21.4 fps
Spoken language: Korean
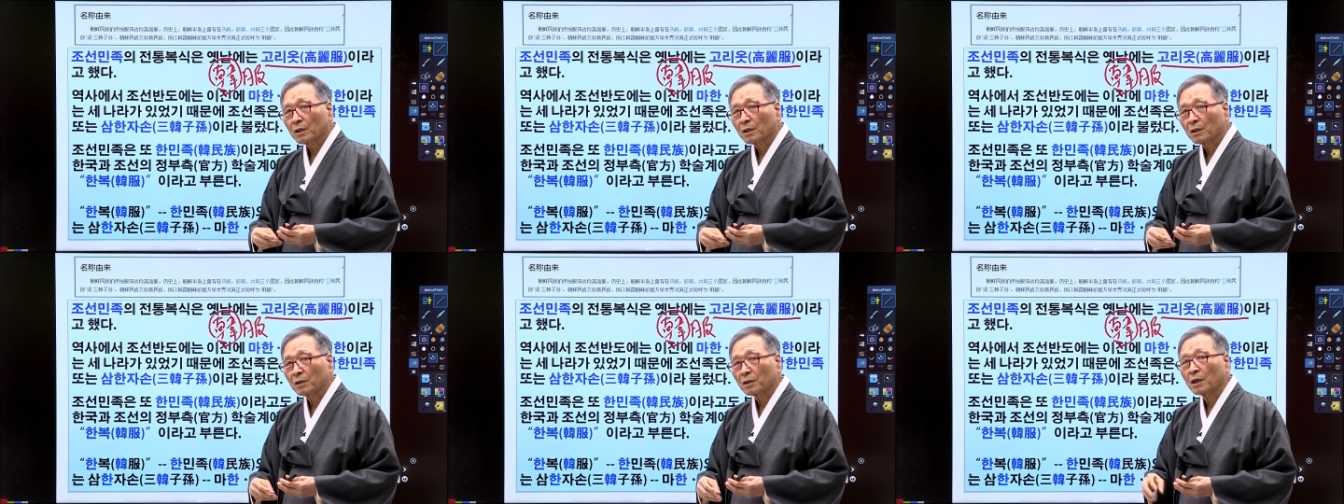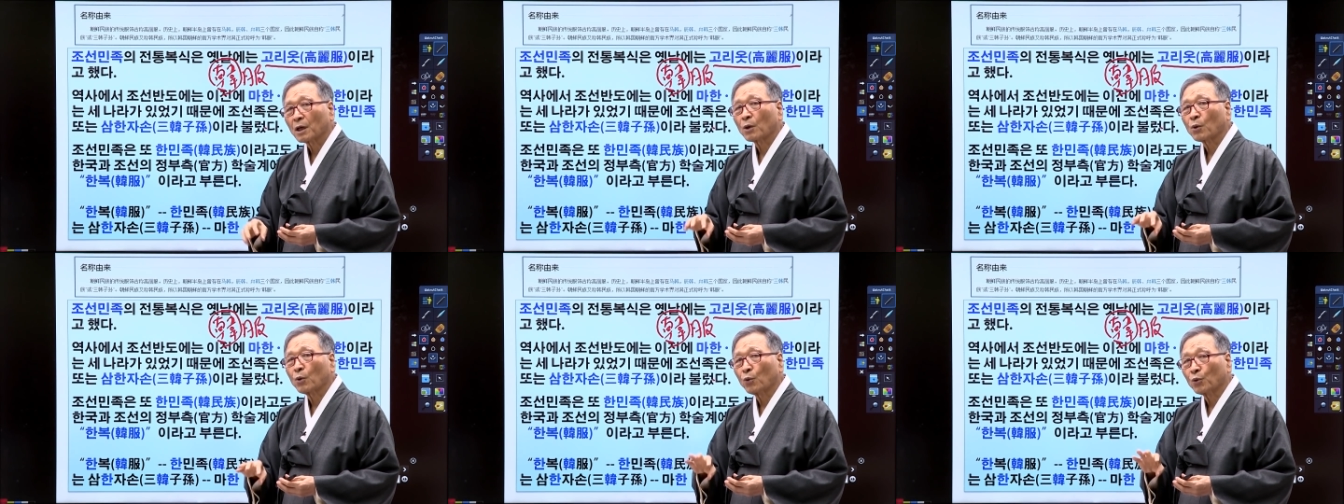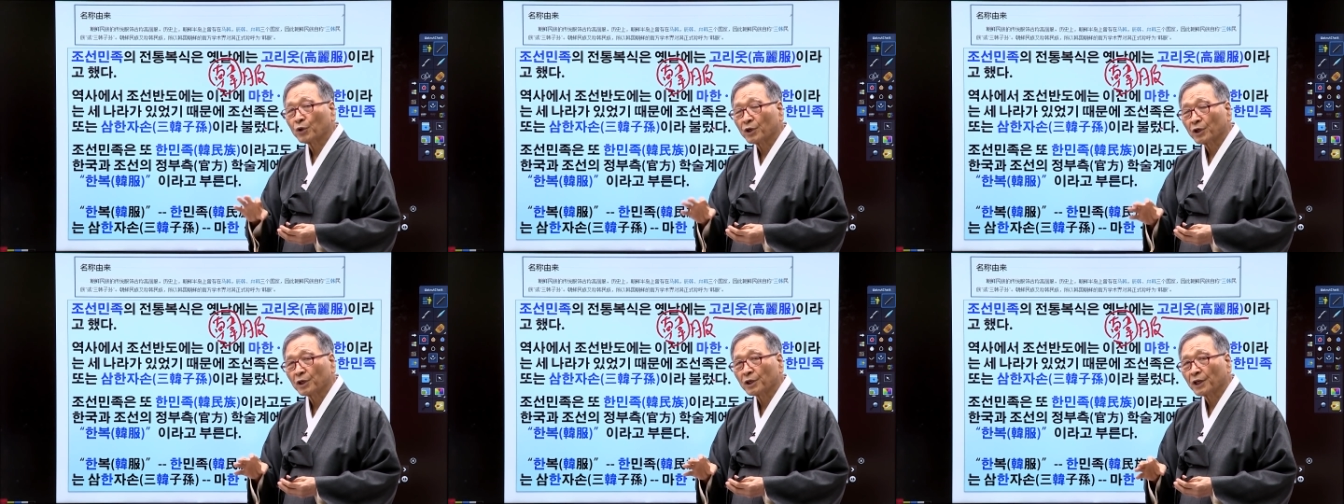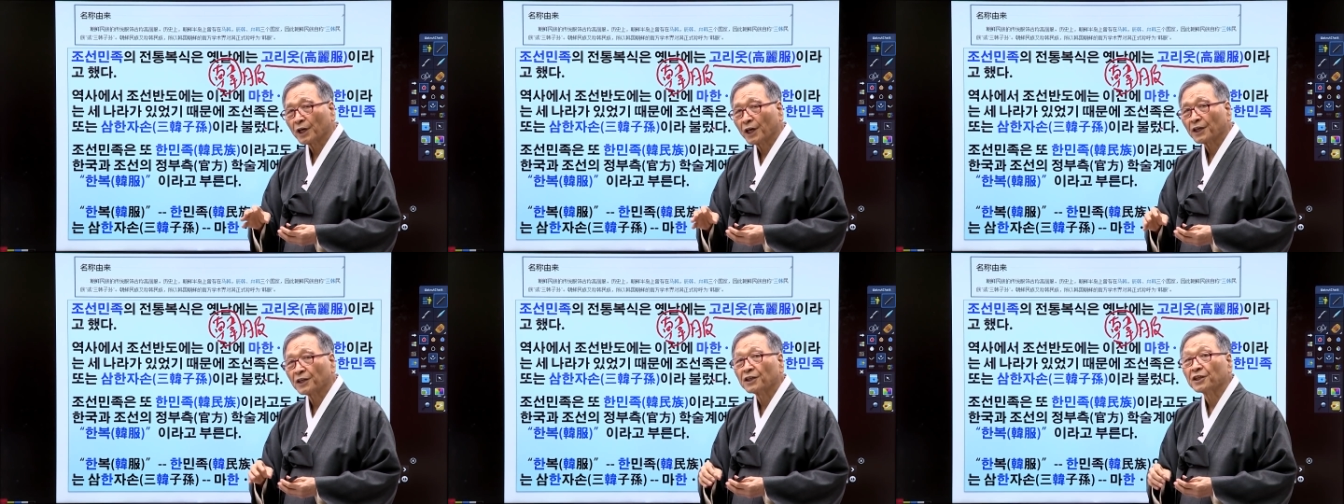그러니까
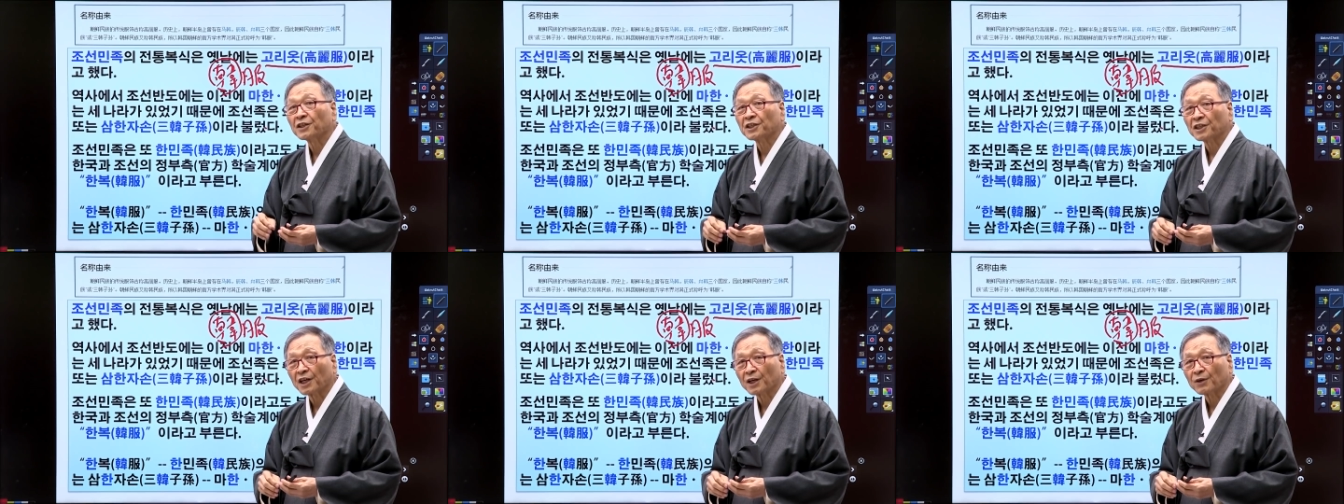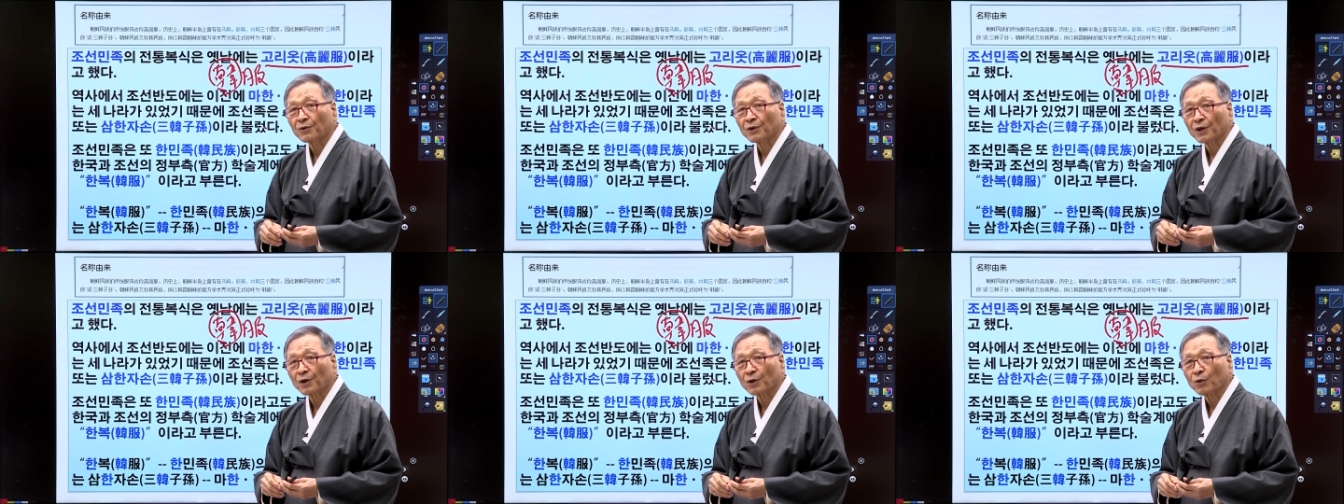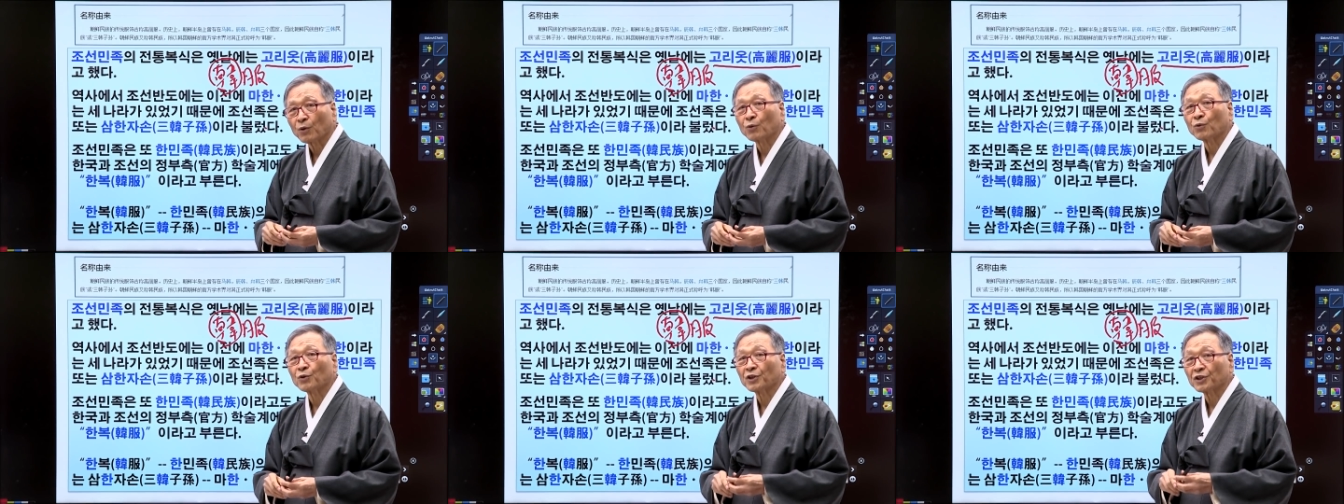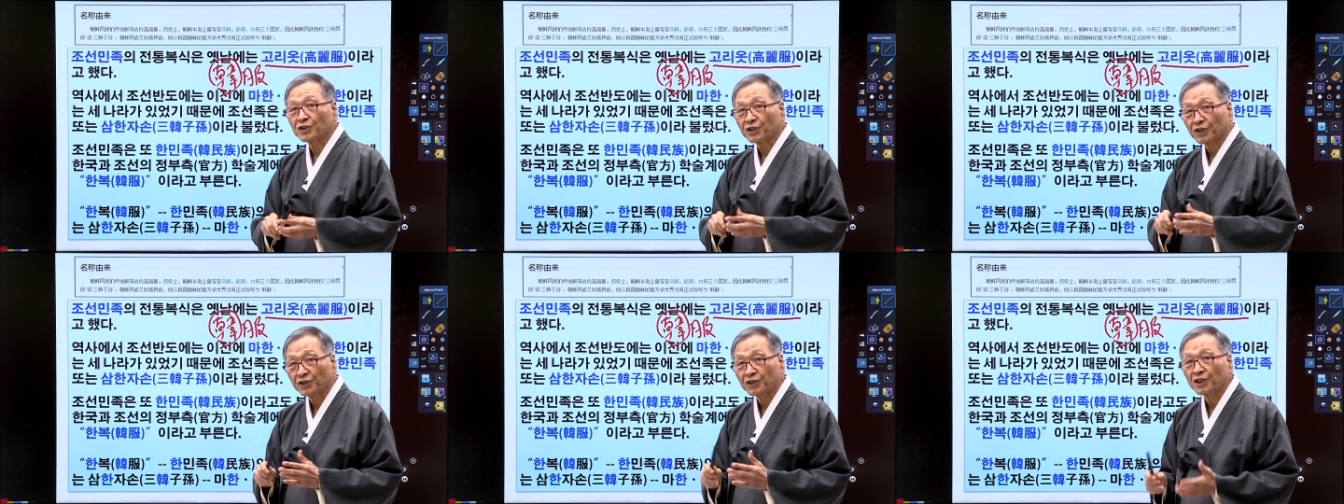고려의 역이라고 그래요.
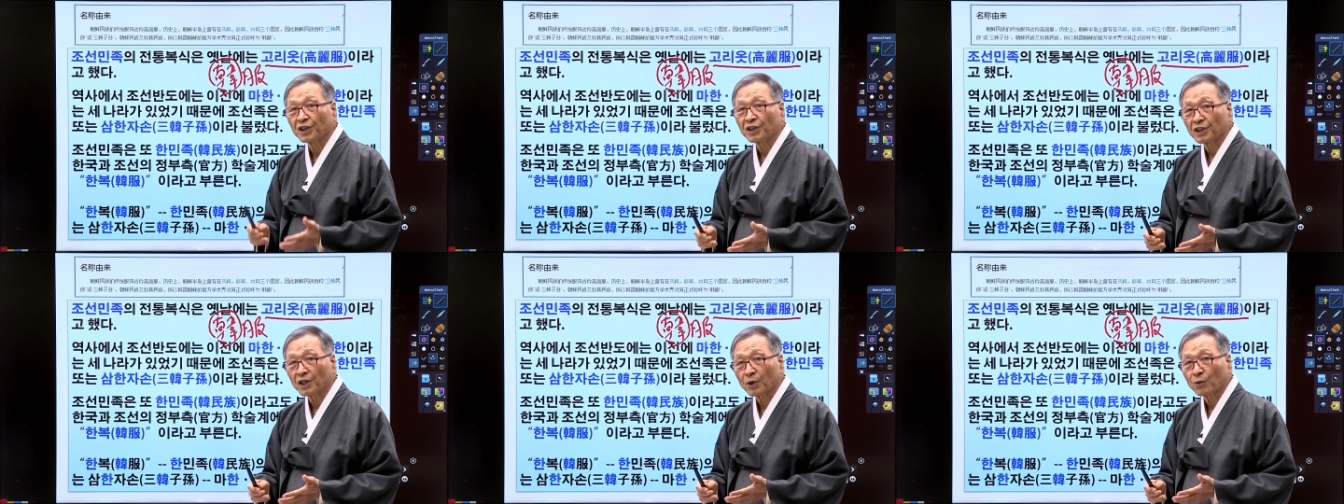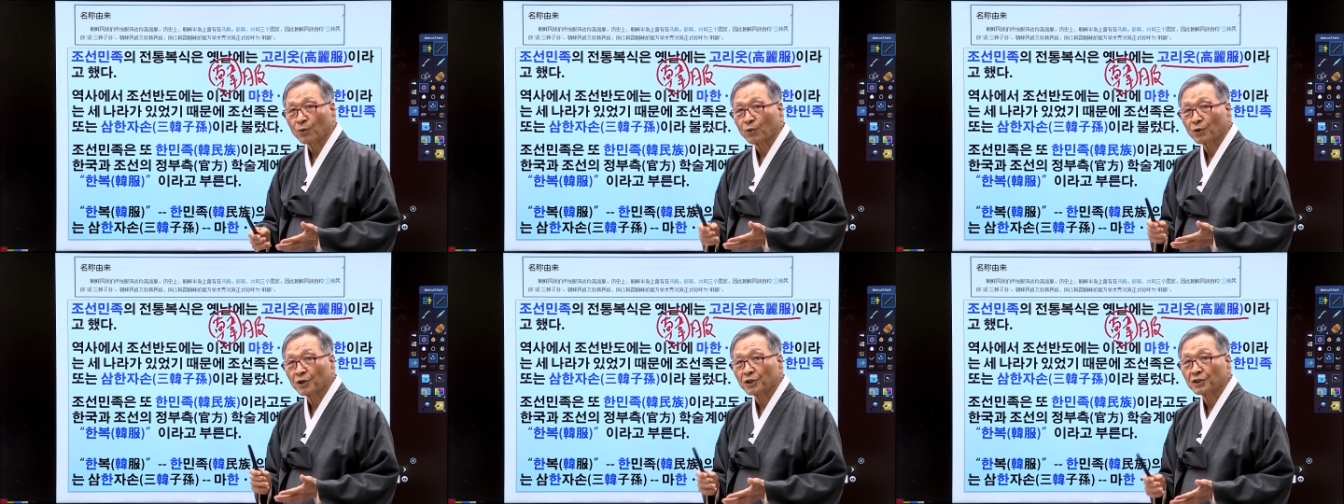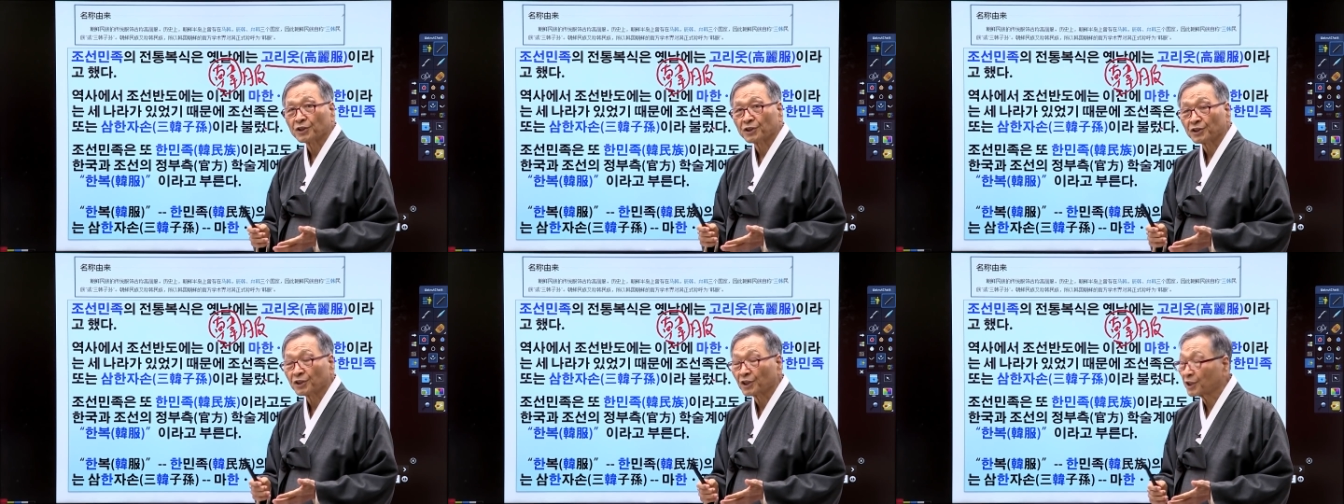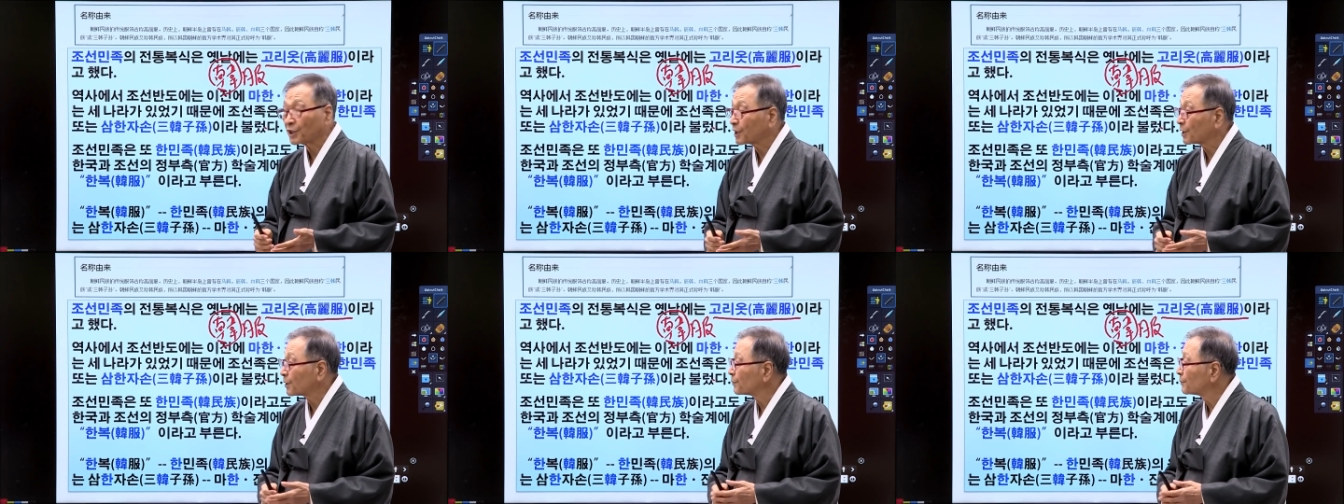고구려 전쟁이라 고려
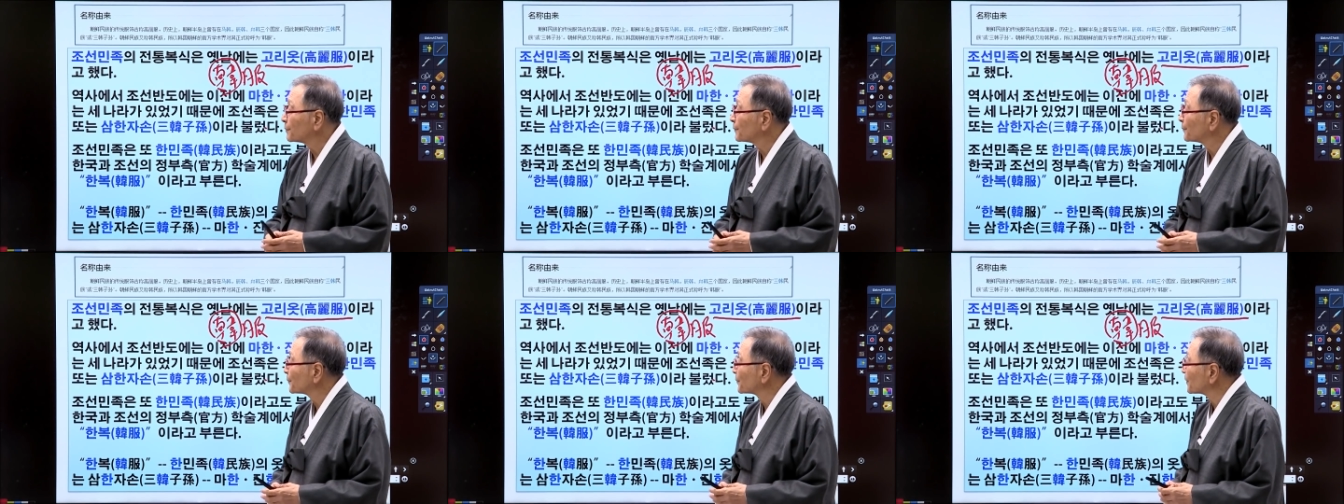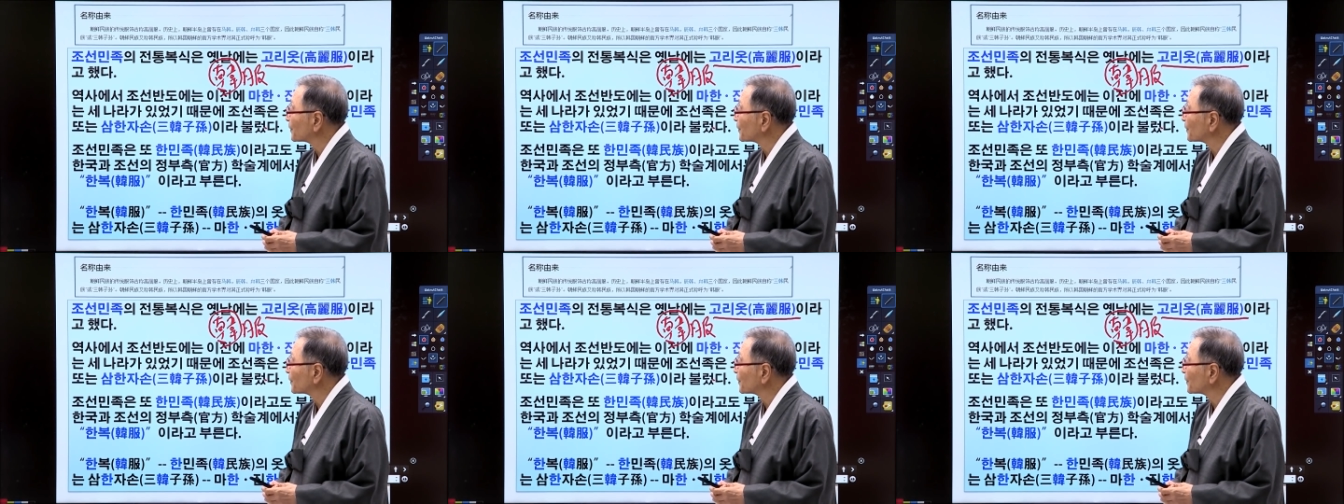전쟁이라고.